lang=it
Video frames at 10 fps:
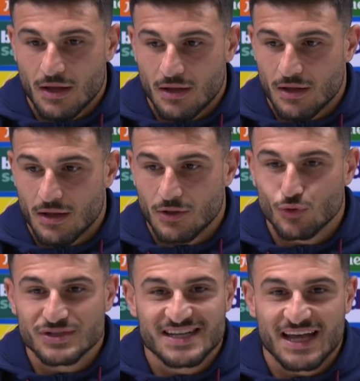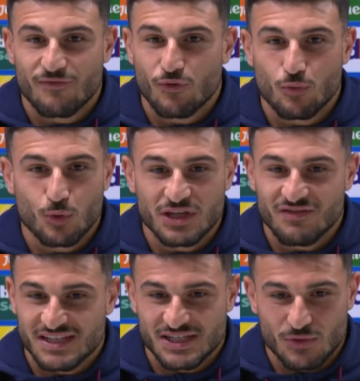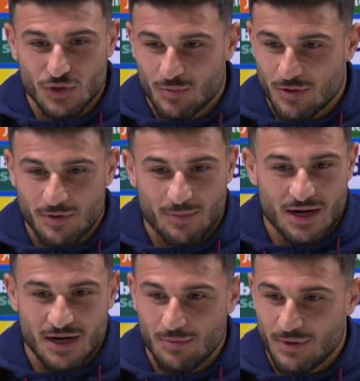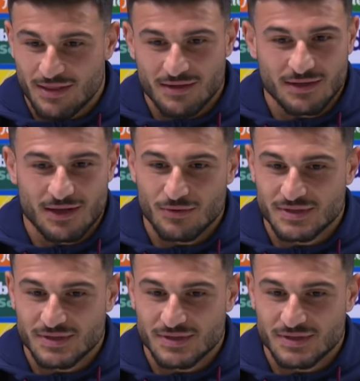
eh, non servono motivazioni per preparare le partite, non